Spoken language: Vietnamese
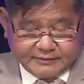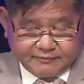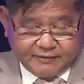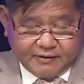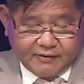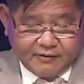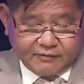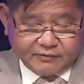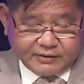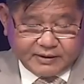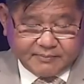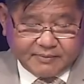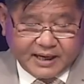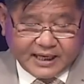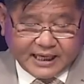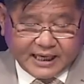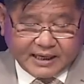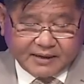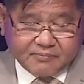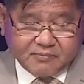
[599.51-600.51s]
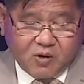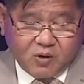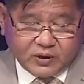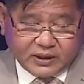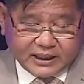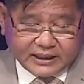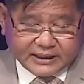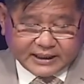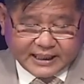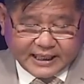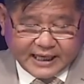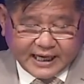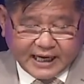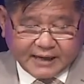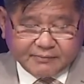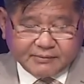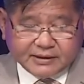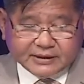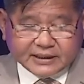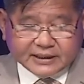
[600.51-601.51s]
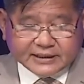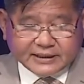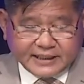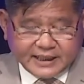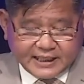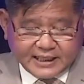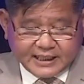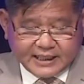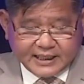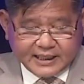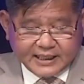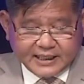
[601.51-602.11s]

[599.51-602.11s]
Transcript: vào năm 2024 đó, thì ngày 20 tháng Giêng